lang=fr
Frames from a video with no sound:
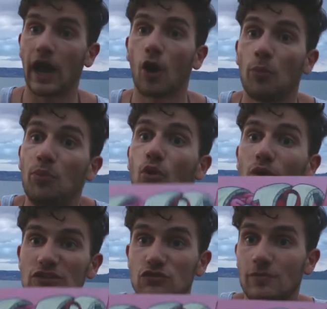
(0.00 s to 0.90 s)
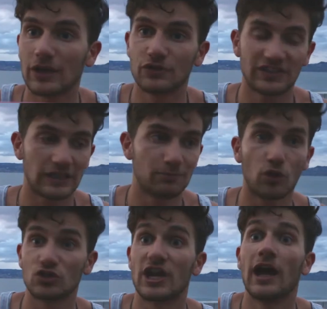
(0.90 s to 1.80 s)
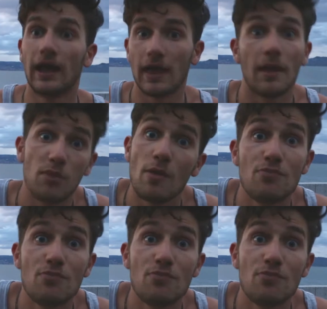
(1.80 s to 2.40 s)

Alors pourquoi je vous parle de cette planche hein eh ben,